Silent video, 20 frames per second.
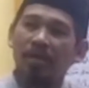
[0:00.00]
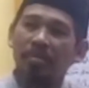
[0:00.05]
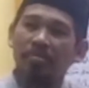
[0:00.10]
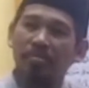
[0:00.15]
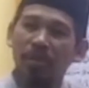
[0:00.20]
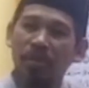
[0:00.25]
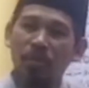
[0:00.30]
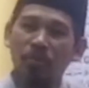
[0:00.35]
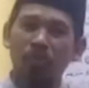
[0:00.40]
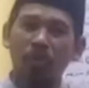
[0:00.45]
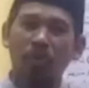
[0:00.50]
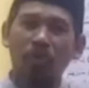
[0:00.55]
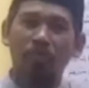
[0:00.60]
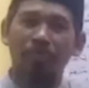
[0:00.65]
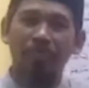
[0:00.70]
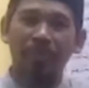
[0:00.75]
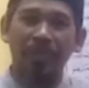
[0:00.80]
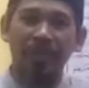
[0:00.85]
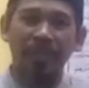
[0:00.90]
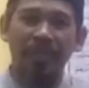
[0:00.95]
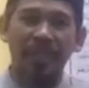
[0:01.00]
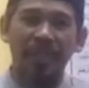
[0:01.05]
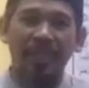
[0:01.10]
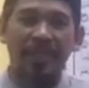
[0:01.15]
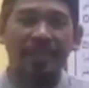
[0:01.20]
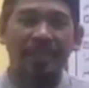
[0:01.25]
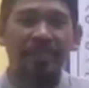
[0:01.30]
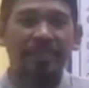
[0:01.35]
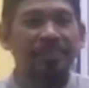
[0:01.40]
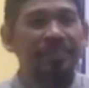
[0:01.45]
Minum kopi.
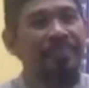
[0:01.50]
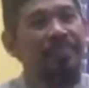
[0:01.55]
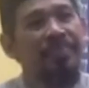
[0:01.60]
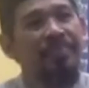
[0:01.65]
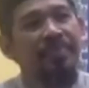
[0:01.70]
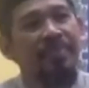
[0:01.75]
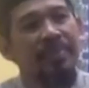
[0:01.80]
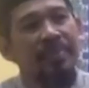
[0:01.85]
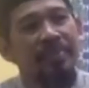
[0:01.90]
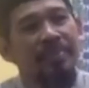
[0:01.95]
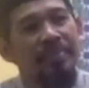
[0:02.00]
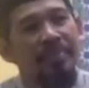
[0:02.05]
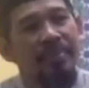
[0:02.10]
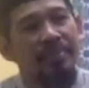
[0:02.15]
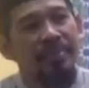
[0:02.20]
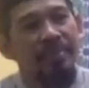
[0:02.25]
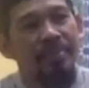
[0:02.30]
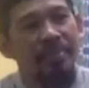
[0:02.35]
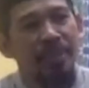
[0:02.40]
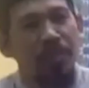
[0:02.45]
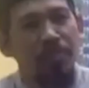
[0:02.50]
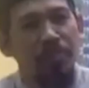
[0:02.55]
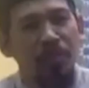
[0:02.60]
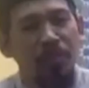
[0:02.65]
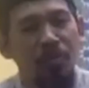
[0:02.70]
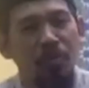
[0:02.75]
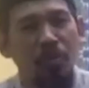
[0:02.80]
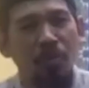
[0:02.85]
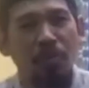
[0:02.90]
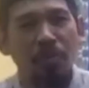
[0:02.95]
Bis
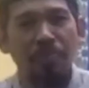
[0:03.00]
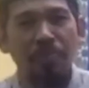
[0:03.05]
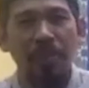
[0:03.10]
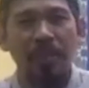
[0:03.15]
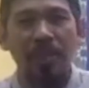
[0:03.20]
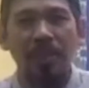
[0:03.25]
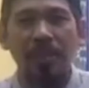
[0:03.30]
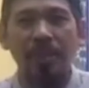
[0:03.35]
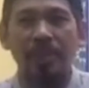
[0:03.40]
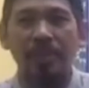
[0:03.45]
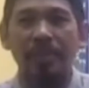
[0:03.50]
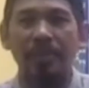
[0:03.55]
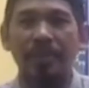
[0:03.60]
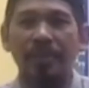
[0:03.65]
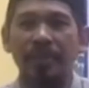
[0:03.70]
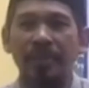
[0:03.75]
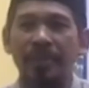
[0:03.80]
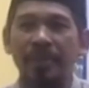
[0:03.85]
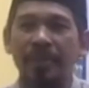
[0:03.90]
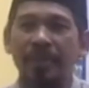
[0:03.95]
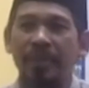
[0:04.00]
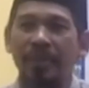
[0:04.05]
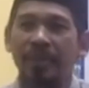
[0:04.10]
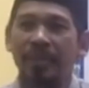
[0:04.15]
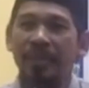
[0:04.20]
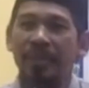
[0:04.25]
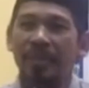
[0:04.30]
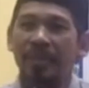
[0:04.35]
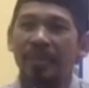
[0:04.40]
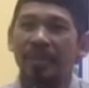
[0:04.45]
minum kopi,
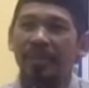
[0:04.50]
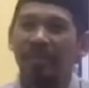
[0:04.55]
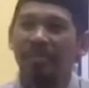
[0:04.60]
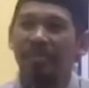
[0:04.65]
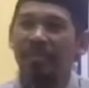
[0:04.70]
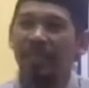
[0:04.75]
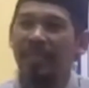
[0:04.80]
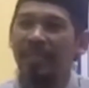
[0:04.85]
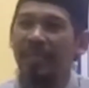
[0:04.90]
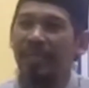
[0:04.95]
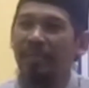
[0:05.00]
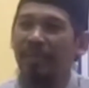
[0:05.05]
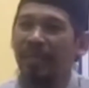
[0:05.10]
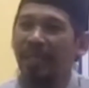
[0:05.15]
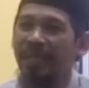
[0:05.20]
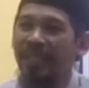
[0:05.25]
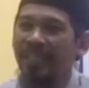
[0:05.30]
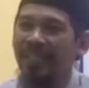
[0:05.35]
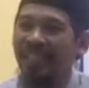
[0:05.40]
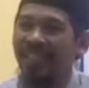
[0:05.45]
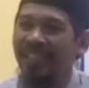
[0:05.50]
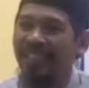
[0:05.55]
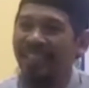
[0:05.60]
biasa apa lagi?